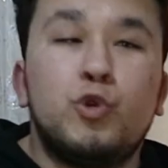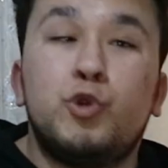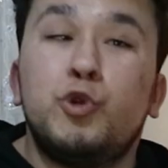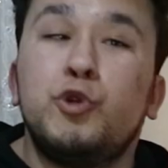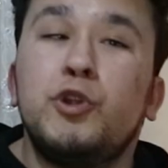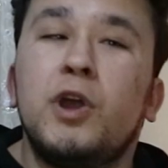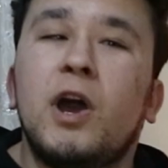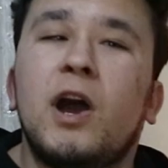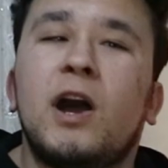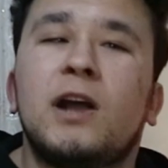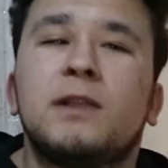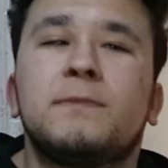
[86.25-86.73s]

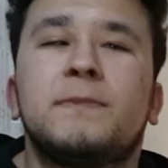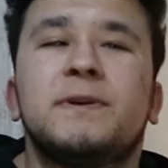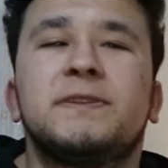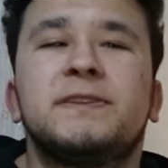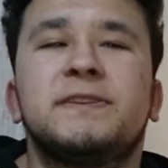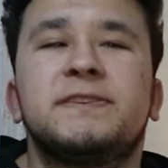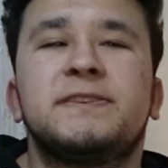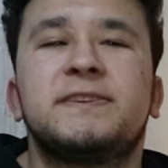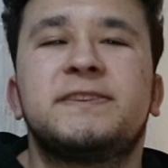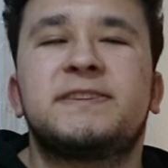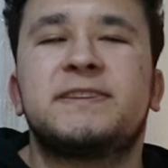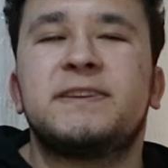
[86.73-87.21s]
Ürünü
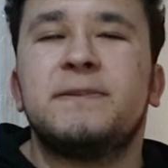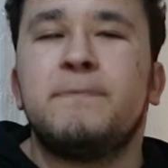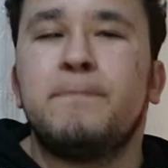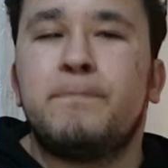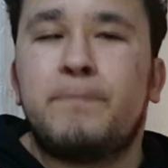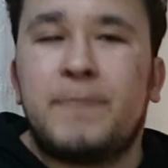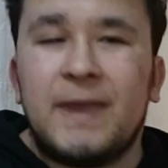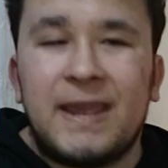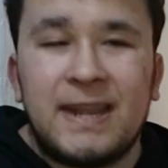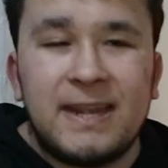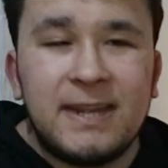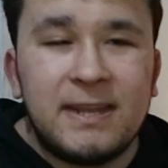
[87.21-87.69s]
almanız
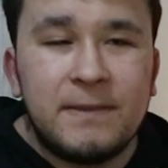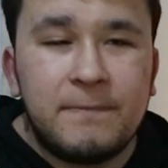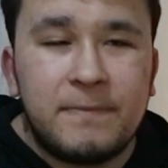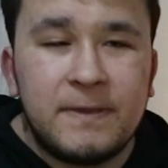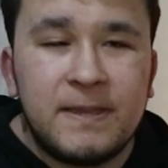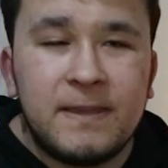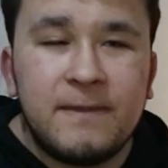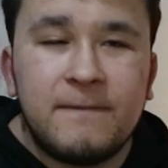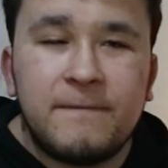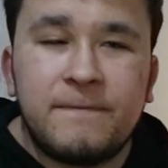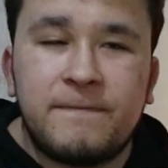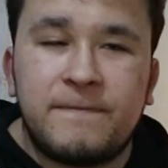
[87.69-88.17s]
için
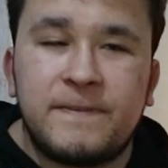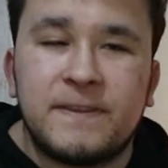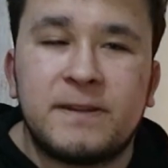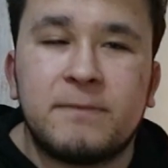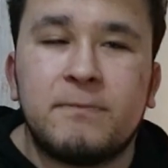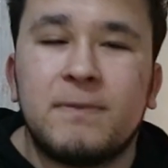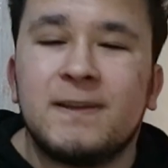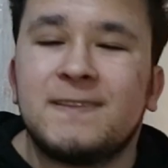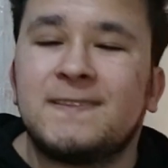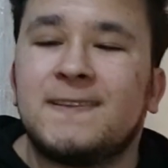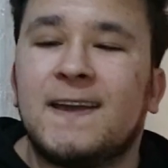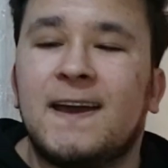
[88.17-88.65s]
belli bir
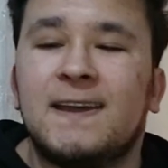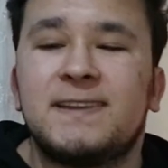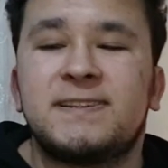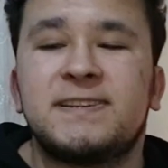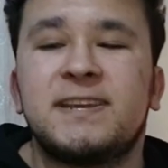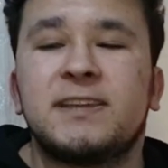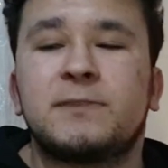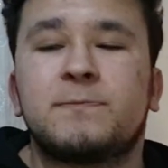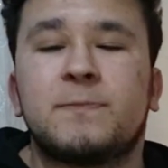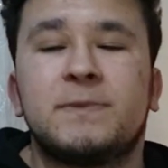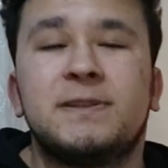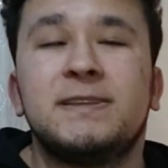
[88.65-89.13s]
firma
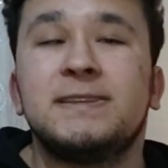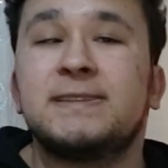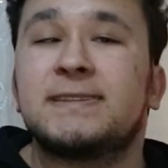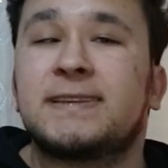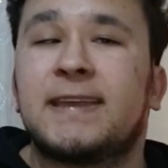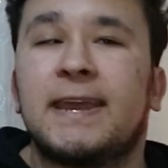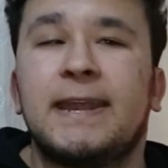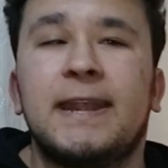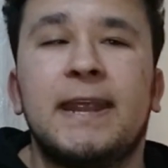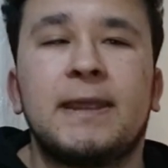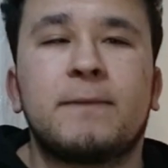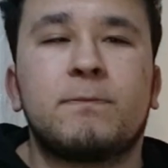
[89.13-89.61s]
tercih
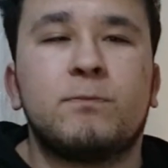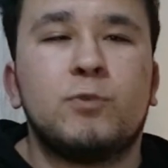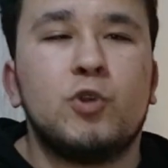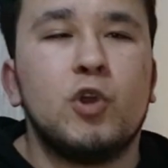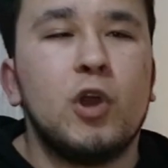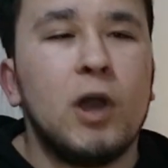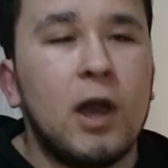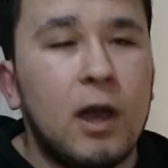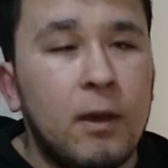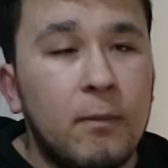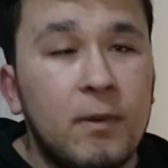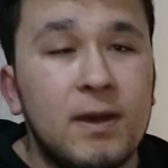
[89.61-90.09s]
etmeniz
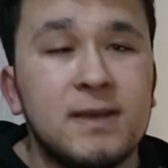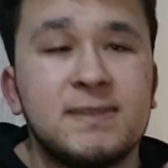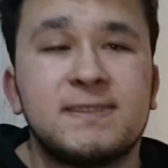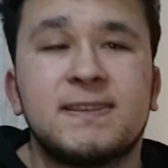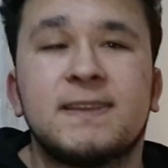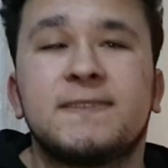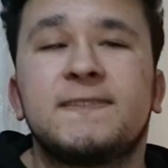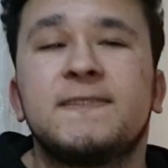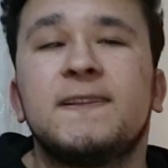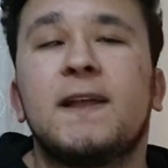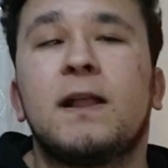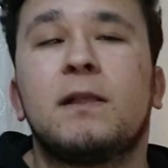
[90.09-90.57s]
gerekmiyor ama
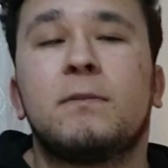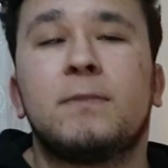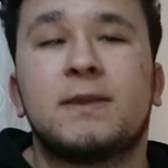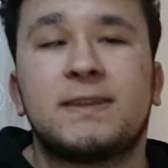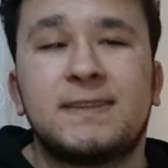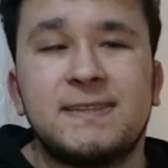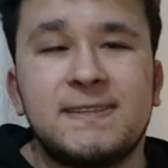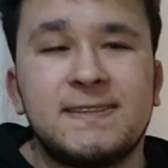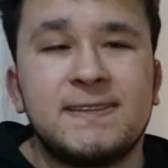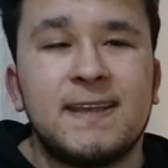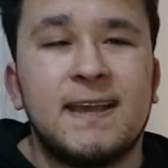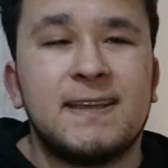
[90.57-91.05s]
satın
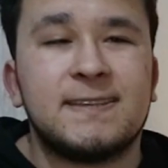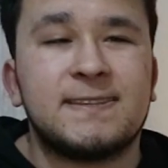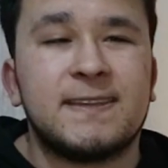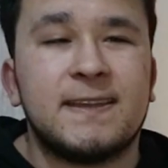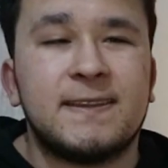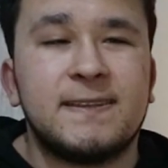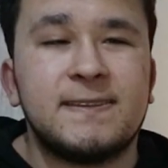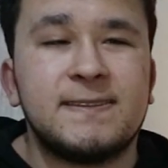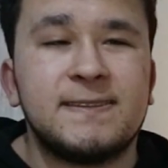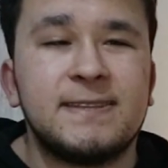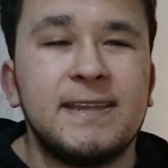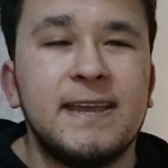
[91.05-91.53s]
almak
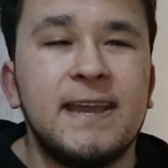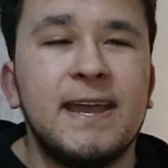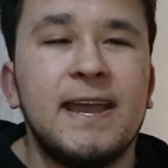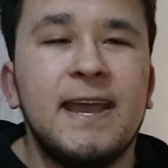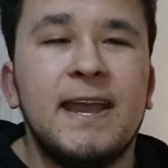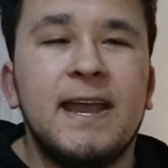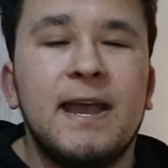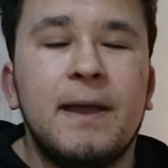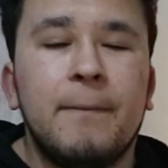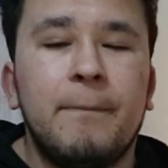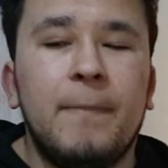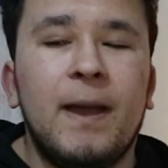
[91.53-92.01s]
isterseniz
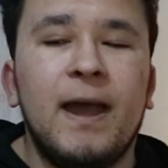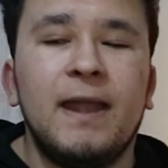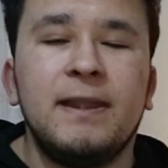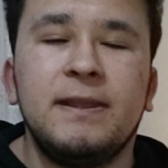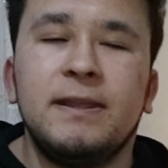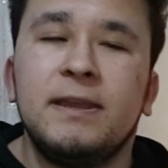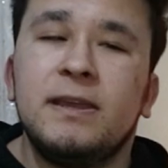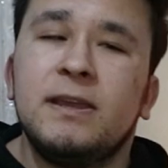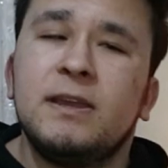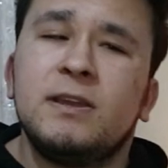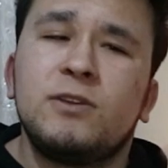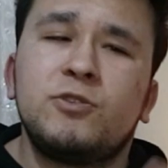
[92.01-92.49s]
de
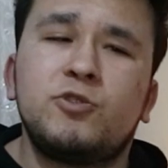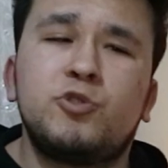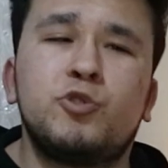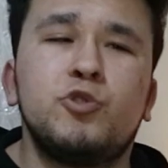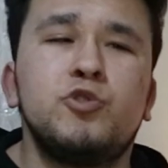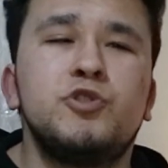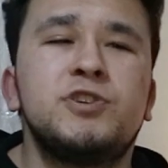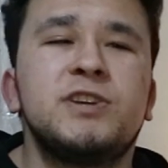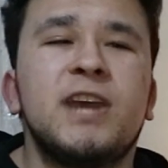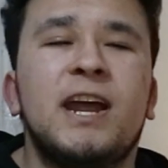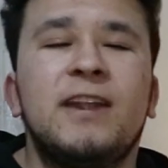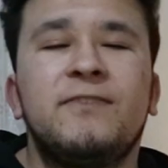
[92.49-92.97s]
ben
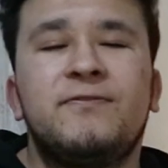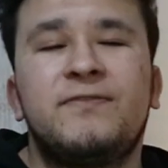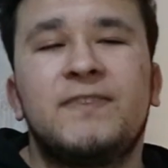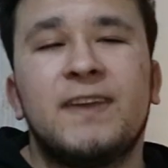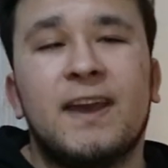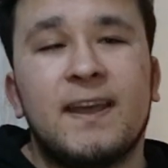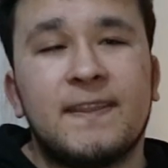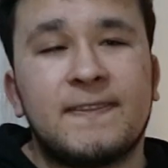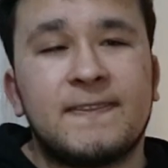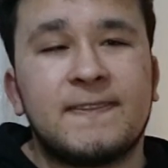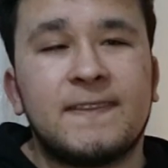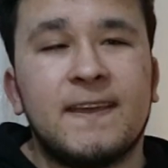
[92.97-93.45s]
güncel
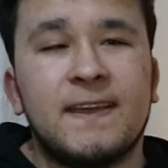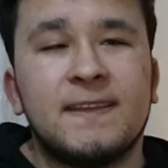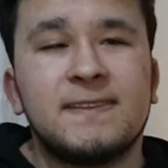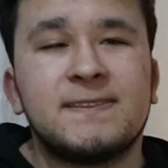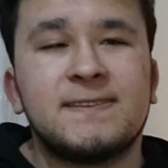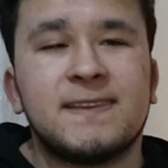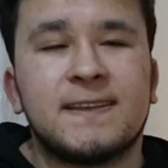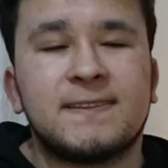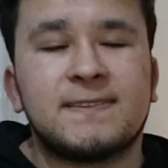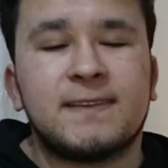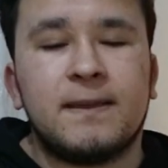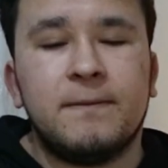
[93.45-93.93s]

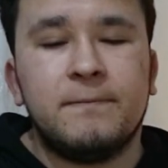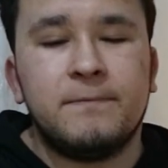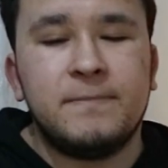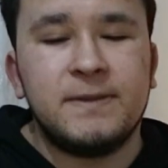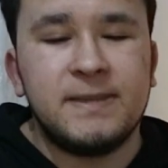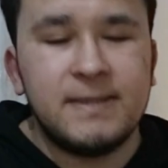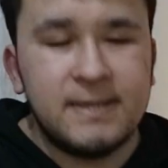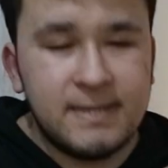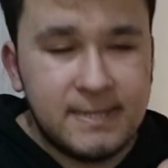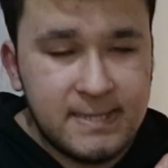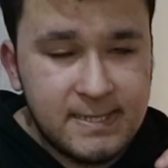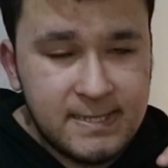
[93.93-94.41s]
fiyattan
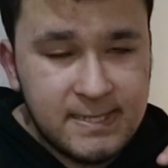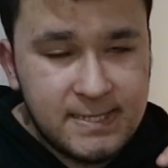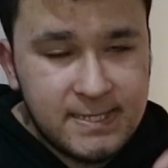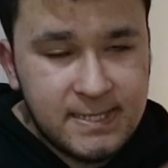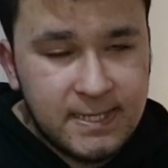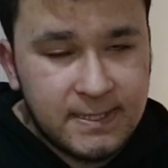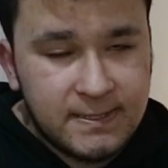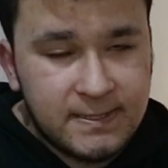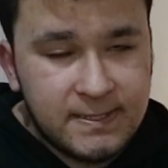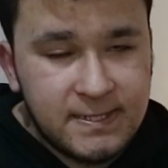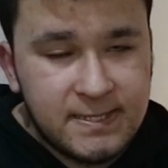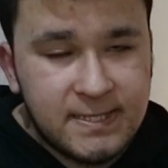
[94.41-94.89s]
satan bir
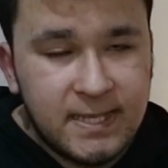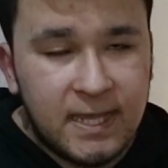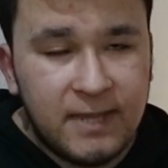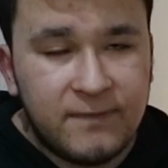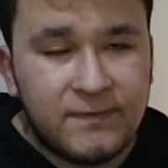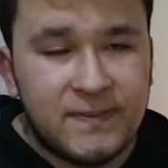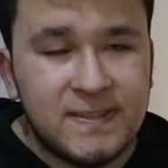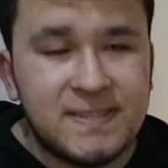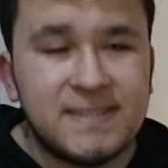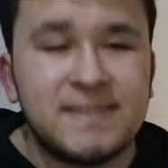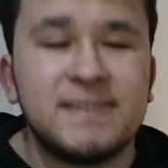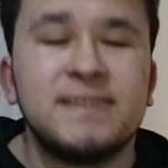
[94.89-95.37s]
satış
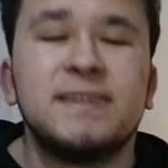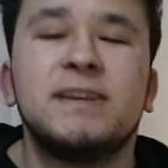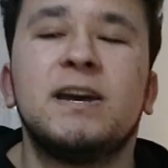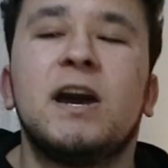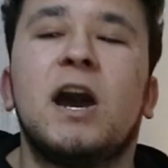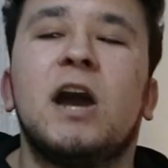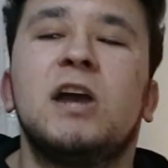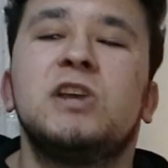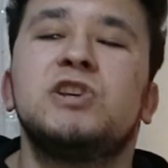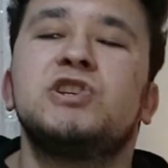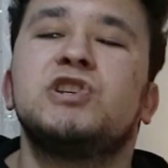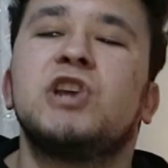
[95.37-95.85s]

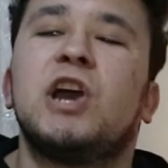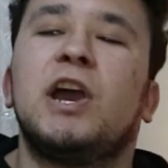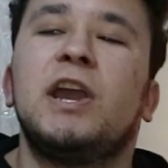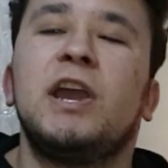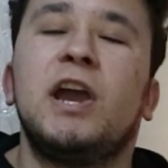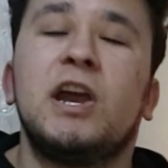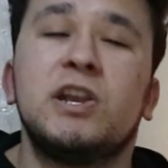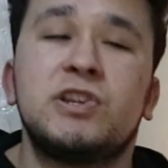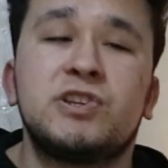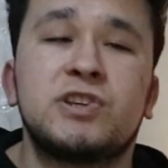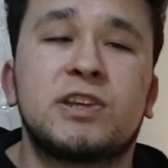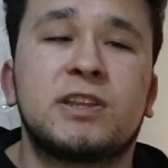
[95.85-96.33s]
sayfasını
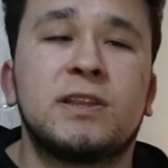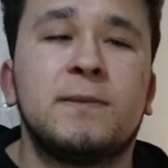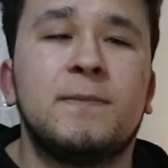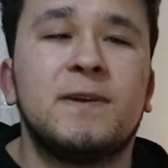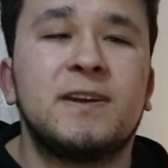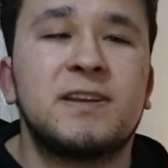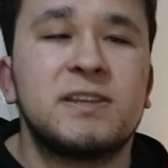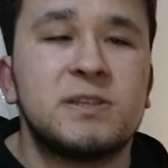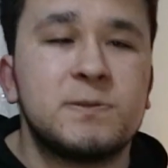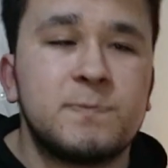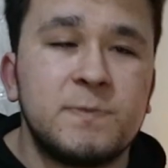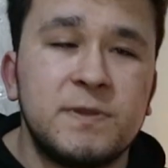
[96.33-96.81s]
aşağıya
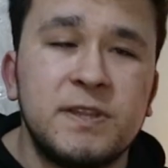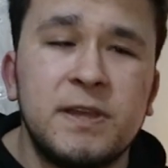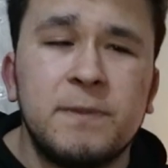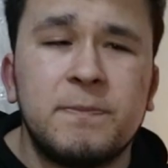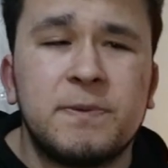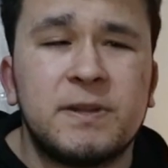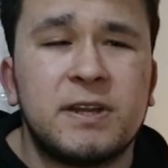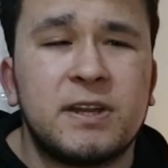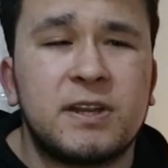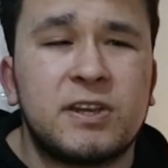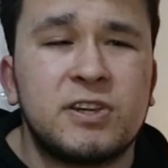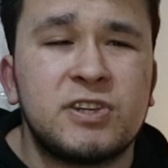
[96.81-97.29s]
açıklama
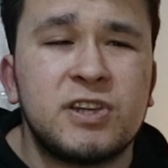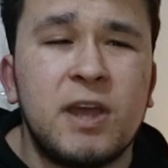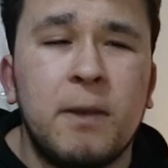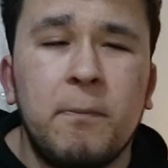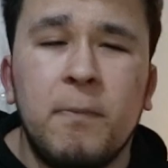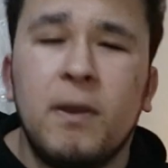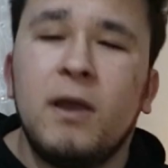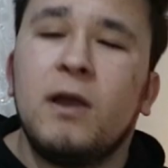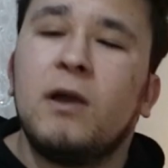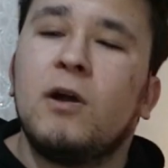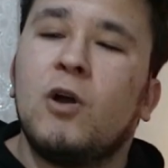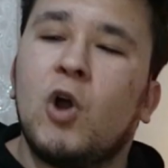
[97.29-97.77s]
kısmına
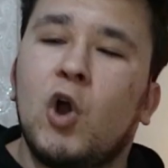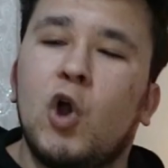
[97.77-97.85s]
bırakacağım.